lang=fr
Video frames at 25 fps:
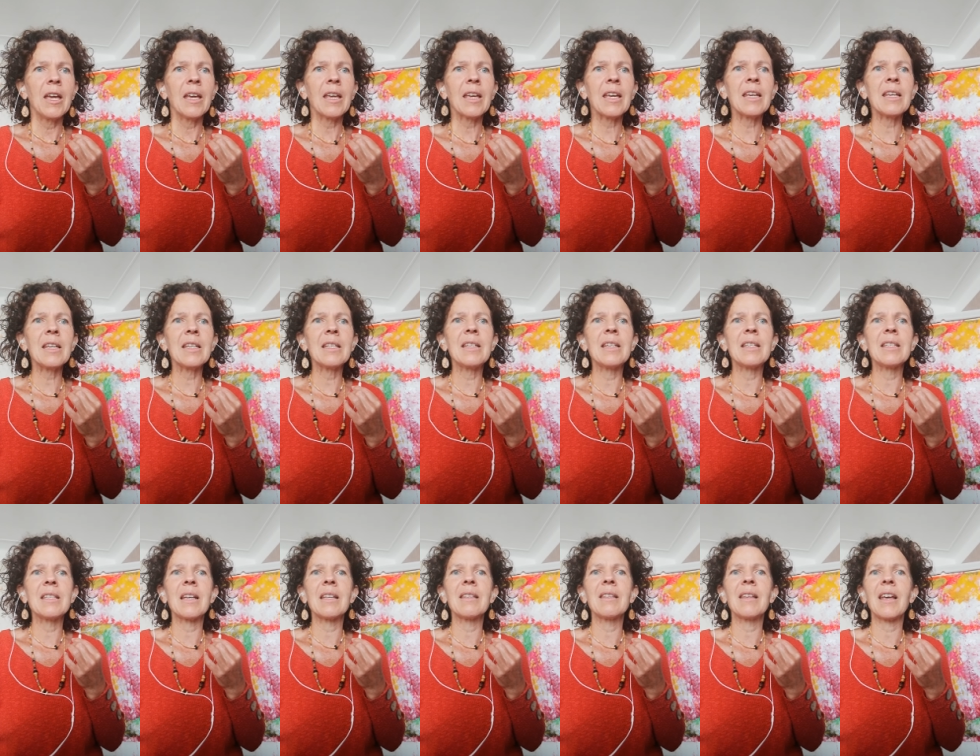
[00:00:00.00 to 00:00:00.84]
crée
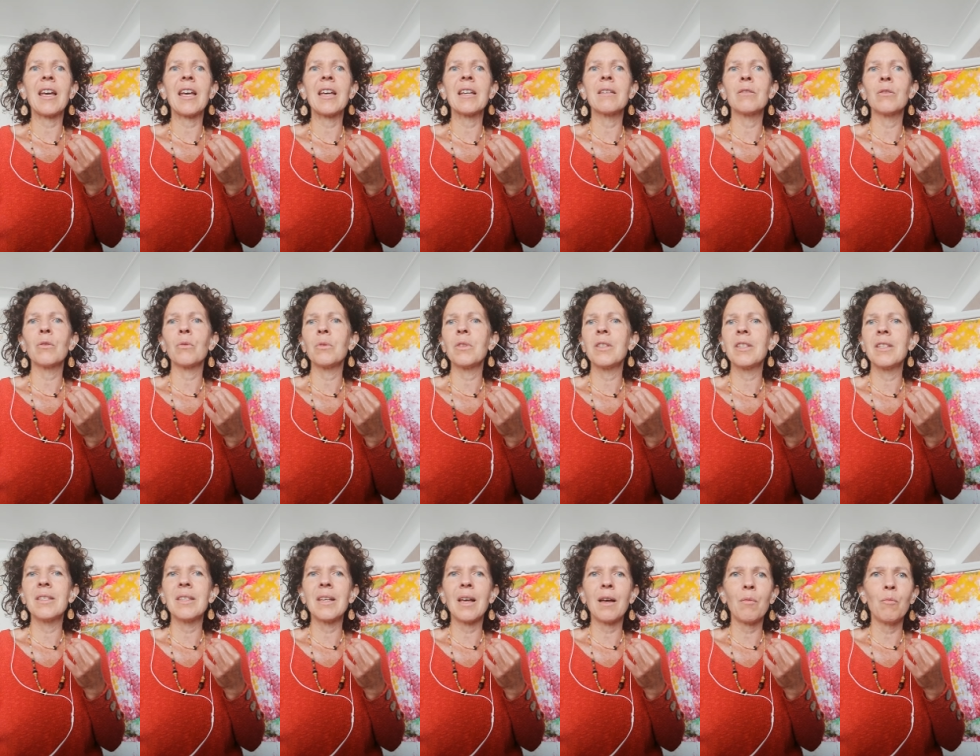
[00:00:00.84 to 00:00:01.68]
des interactions
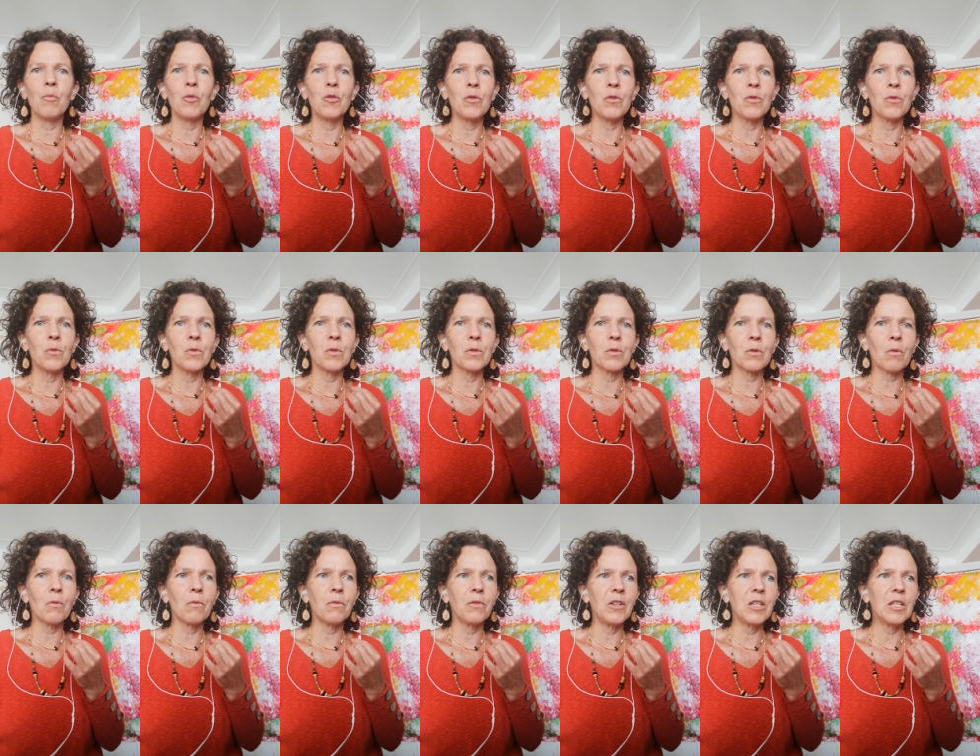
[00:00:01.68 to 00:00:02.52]
disharmonieuses,
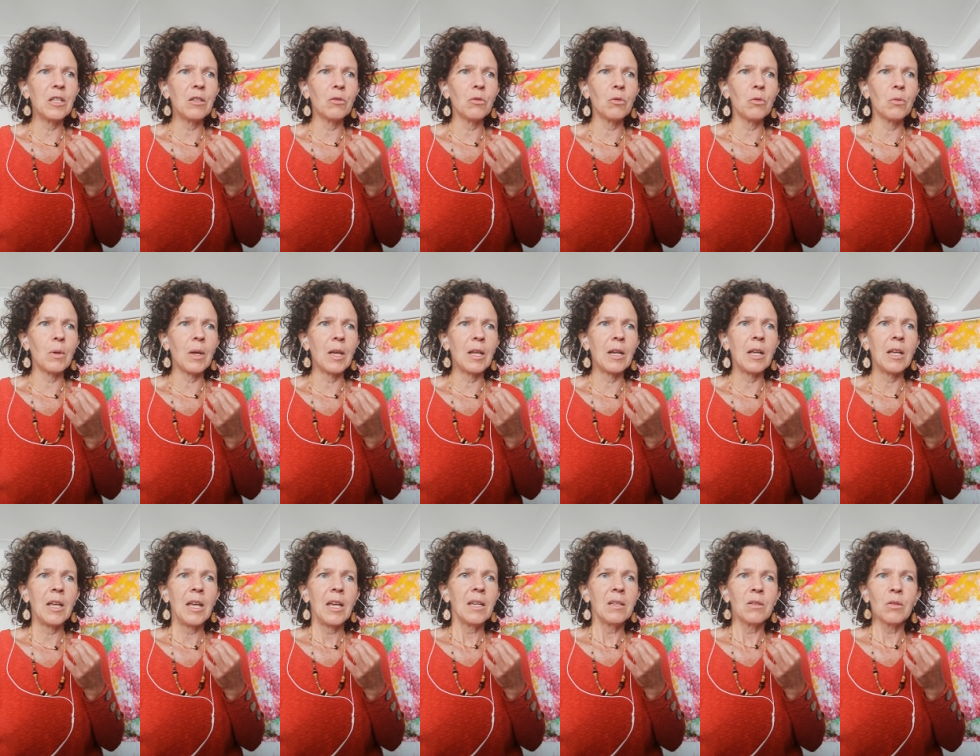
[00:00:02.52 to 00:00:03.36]

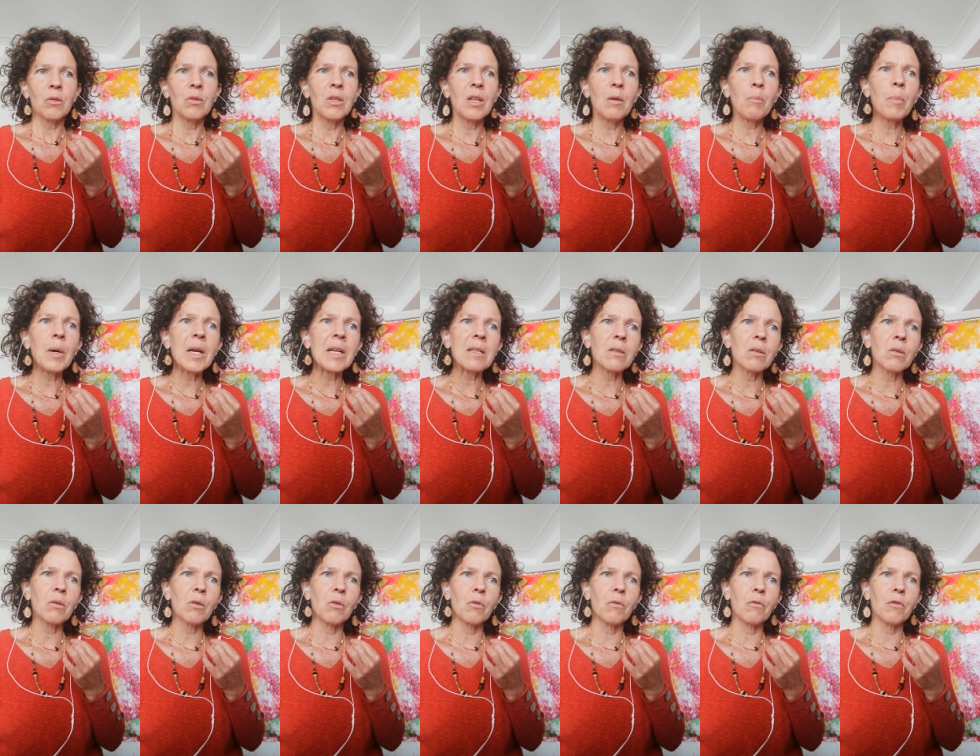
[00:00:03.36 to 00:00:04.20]
conflictuelles. Ce n'est pas
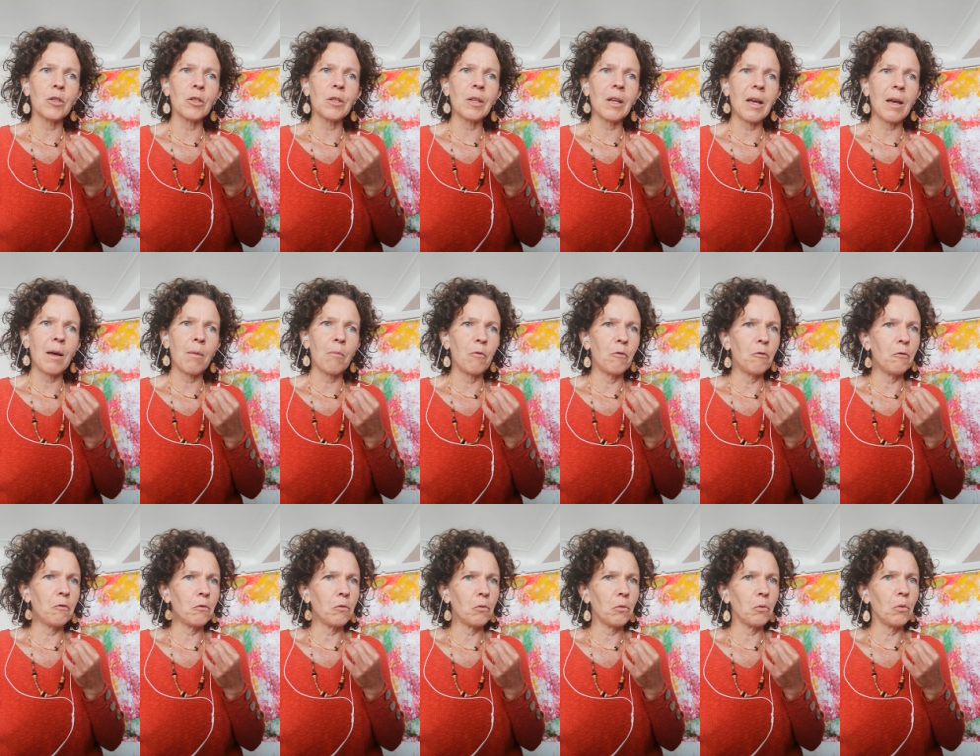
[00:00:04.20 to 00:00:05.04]
ce que votre âme
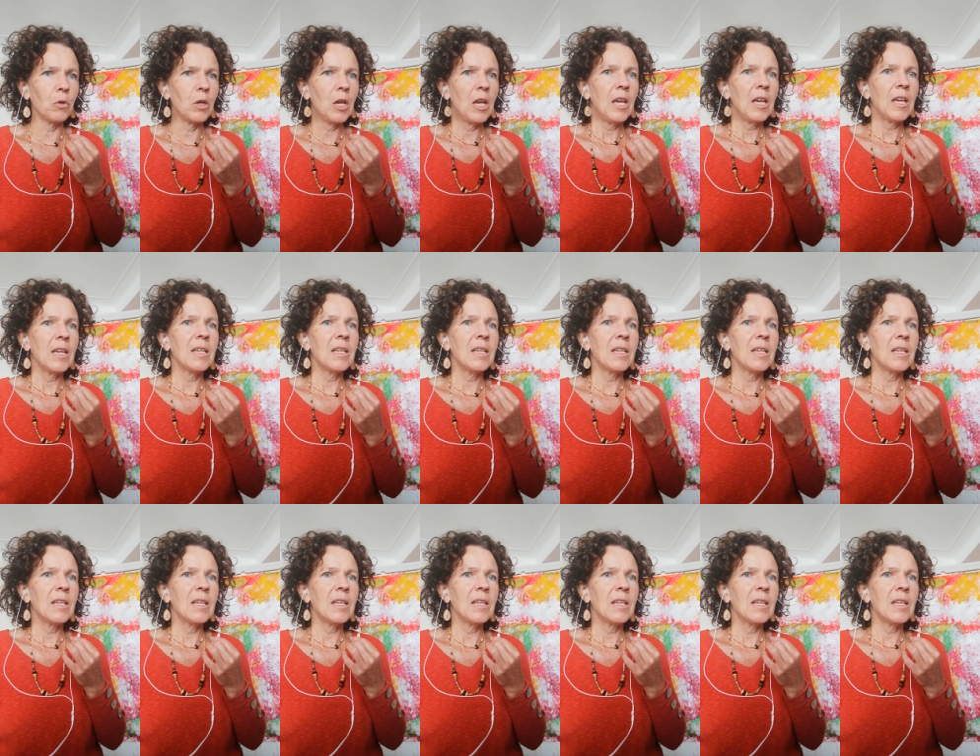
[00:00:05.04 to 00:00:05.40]
veut.